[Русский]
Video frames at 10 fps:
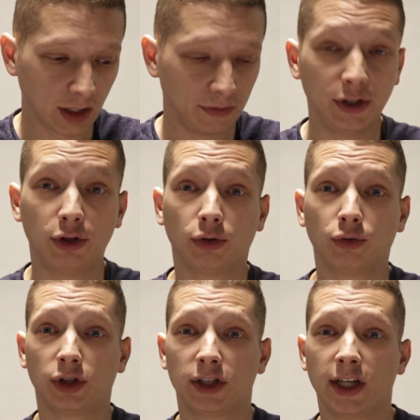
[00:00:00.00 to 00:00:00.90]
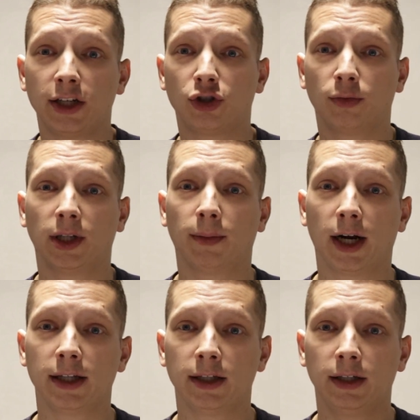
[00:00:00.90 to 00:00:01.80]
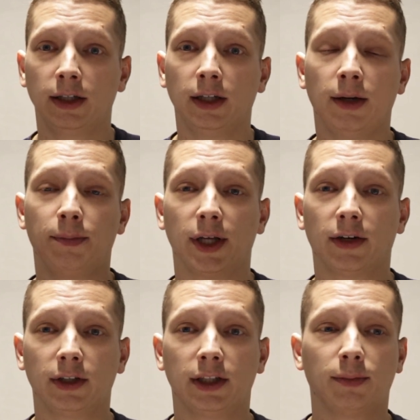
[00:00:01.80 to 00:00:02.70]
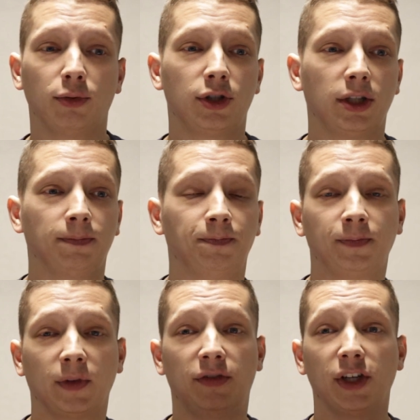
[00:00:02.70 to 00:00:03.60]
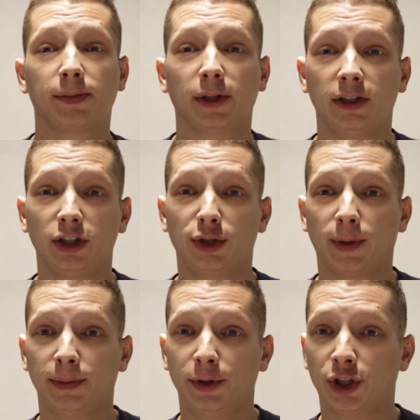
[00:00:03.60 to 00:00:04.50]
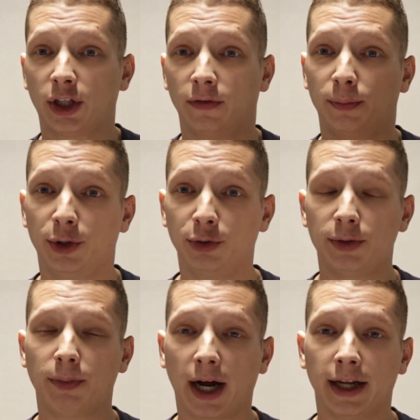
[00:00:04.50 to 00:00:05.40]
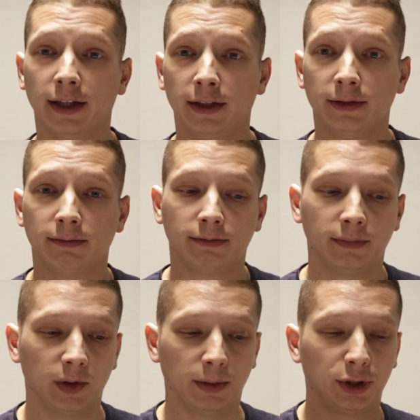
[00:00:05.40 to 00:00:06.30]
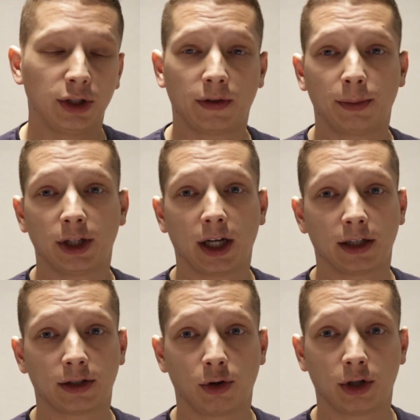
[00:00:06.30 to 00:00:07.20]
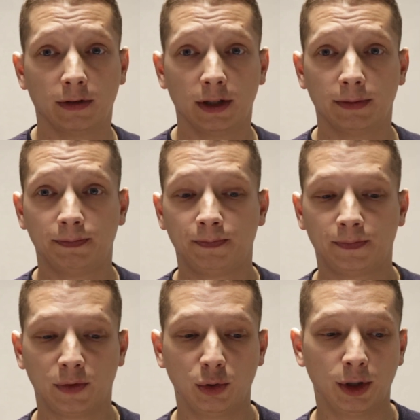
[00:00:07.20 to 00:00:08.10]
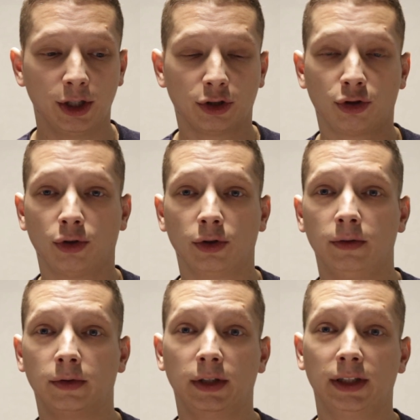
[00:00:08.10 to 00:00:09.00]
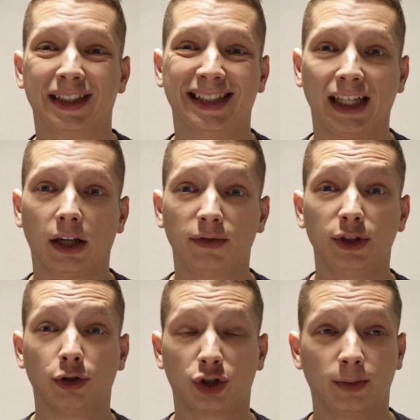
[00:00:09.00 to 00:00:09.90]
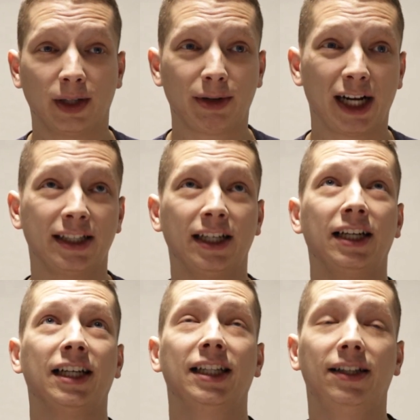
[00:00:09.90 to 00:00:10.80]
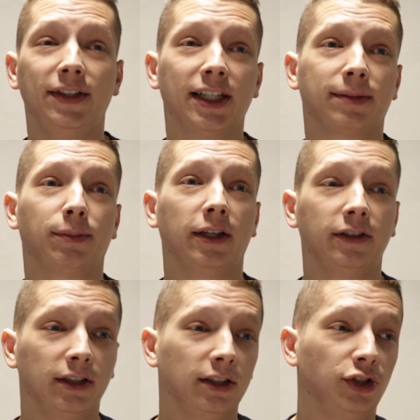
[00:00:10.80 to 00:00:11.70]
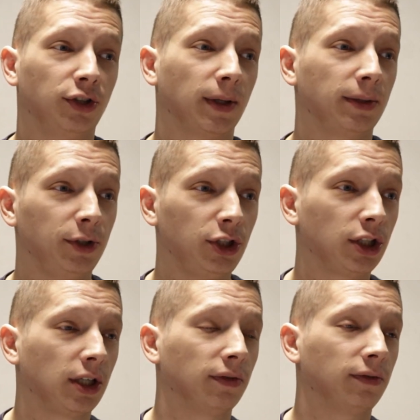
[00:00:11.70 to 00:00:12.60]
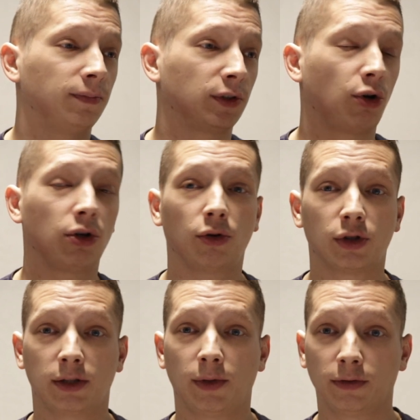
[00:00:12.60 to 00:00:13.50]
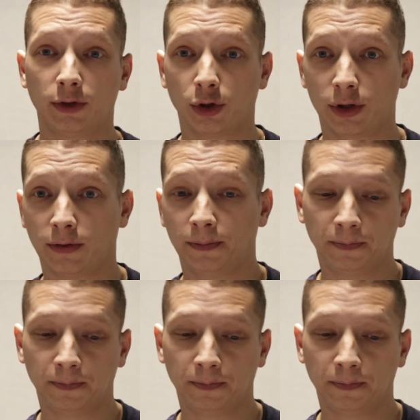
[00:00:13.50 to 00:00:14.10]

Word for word: видео нужно снять, чтобы набрать первые, допустим, 2500 подписчиков. PewDiePie. Напишите в комментариях, сколько вы думаете, что он снял видео, чтобы набрать 2500 подписчиков, сколько он снимал видосов.